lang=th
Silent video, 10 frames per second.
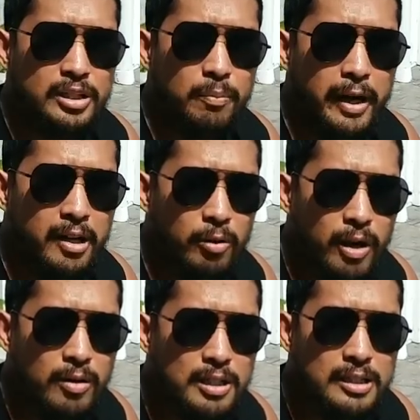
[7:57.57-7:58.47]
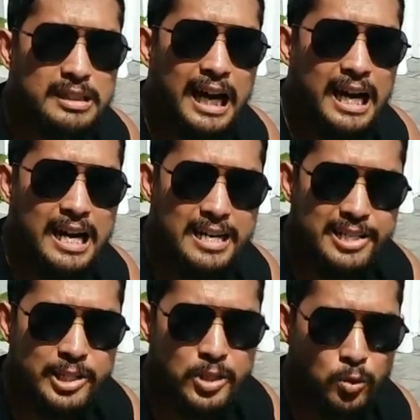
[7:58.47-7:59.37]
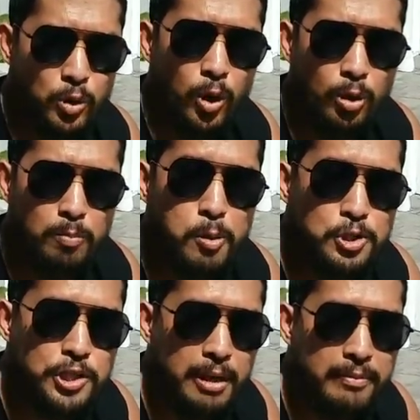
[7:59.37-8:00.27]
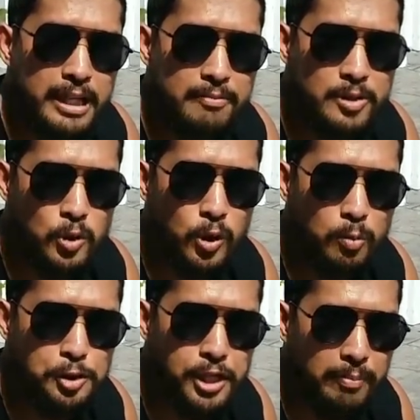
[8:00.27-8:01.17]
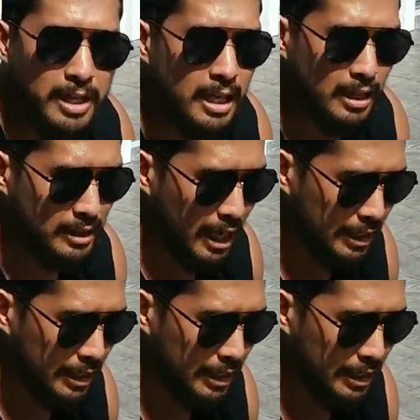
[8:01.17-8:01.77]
ต่อไปของเราก็คือท่า pseudo push up นะครับ pseudo push up ท่า